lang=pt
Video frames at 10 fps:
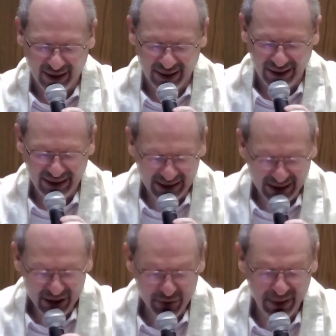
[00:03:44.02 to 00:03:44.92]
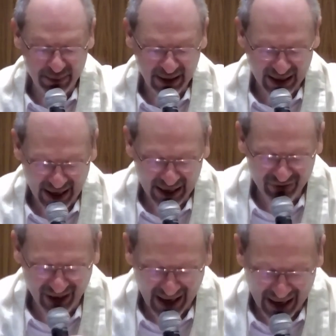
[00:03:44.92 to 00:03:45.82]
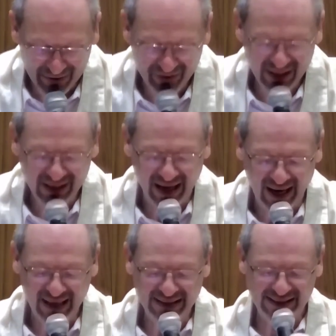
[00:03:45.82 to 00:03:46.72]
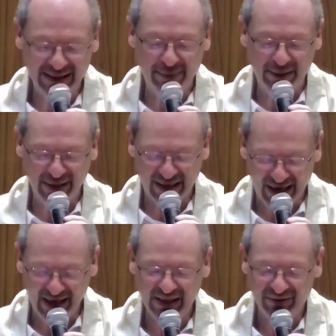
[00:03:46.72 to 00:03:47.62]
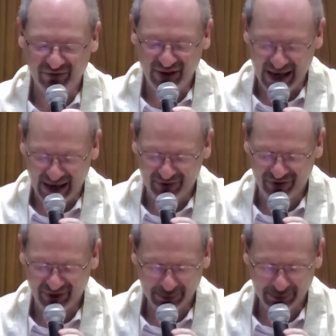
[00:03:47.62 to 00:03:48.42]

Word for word: Ignas ben Michael Veahava, Isaac ben Michael Veahava.